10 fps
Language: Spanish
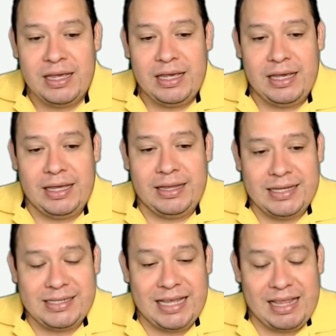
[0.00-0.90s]
Eh,
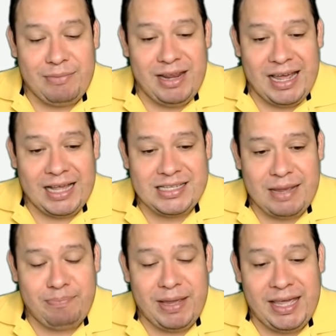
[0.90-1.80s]
decía también la
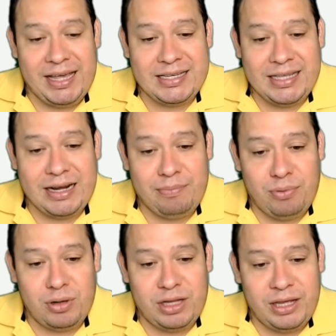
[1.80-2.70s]
agencia P en este
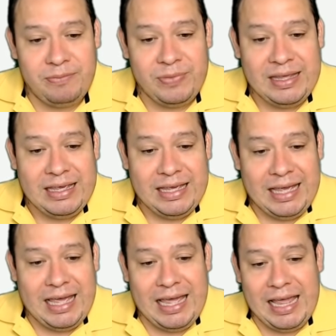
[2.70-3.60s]
reporte
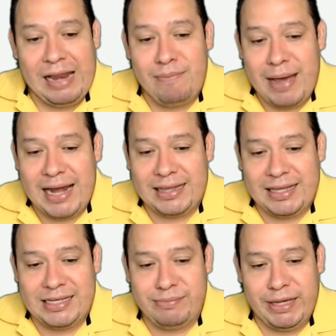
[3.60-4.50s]
que el
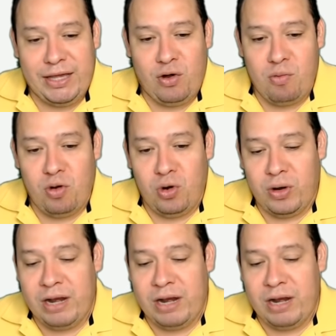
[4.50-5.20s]
martes México voló el